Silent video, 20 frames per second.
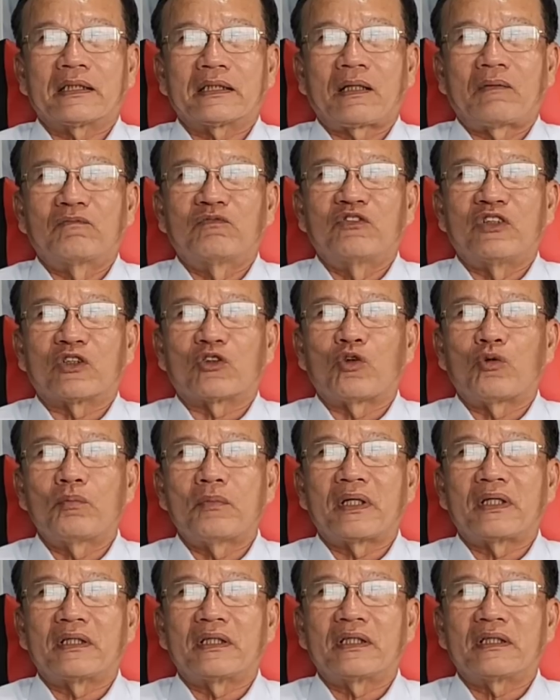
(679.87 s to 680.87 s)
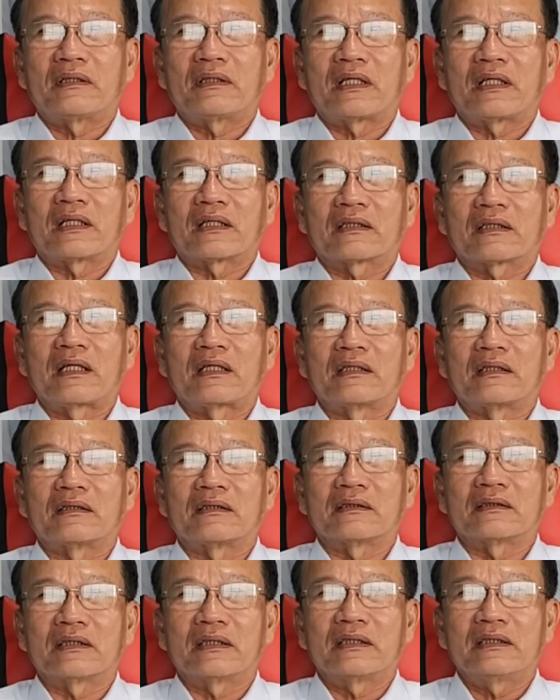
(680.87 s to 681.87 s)
công việc của mình là
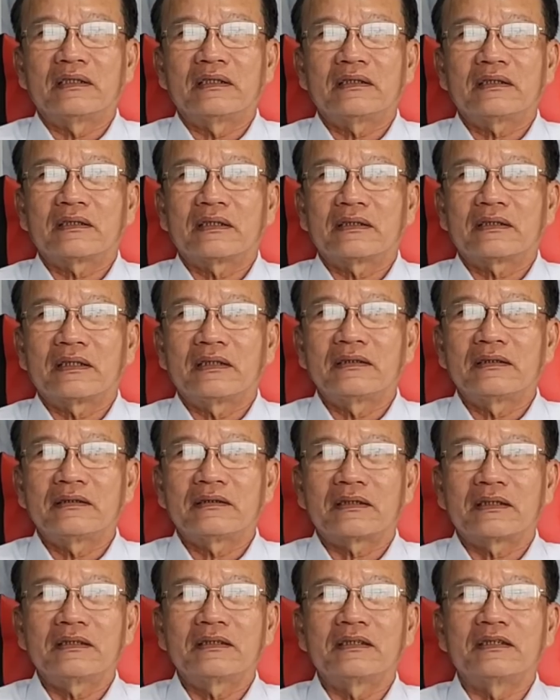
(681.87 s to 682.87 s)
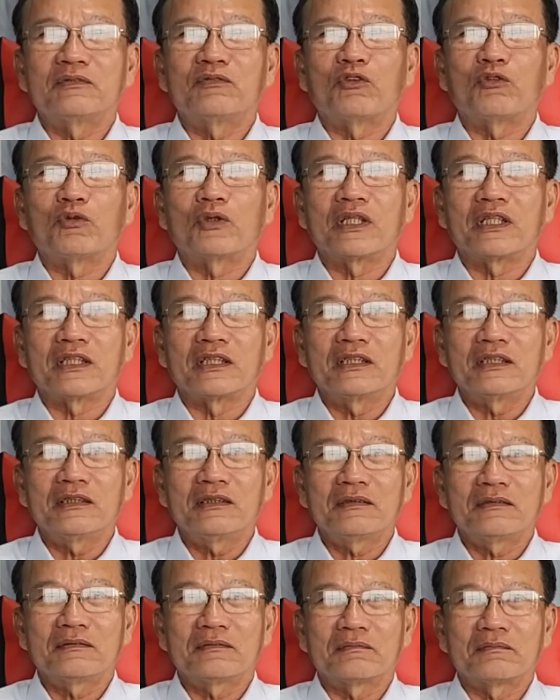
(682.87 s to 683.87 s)
cần cái cái cái cái người phụ nữ
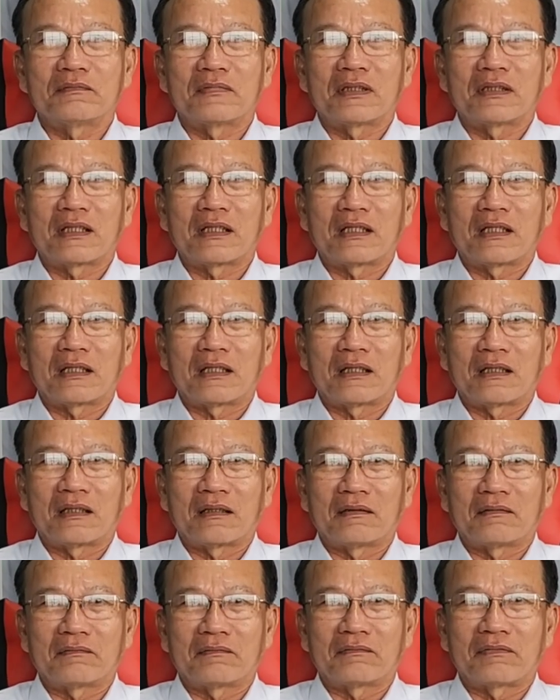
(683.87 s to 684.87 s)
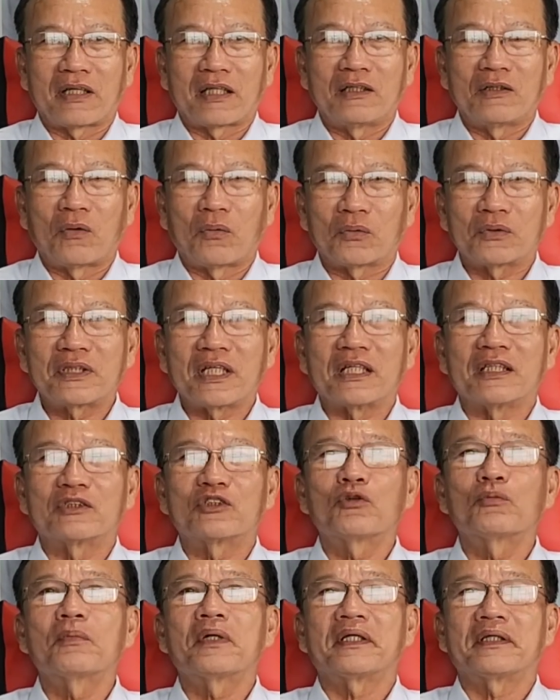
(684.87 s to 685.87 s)
mà là phải hỗ trợ
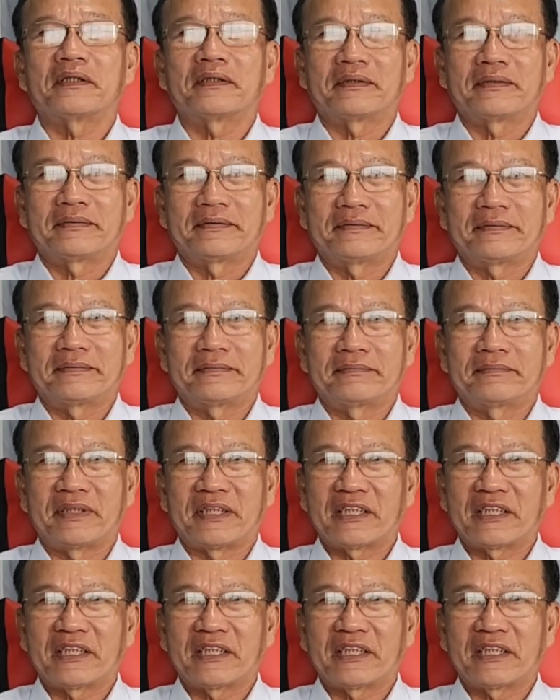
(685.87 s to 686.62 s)
cho mình yeah. Dạ.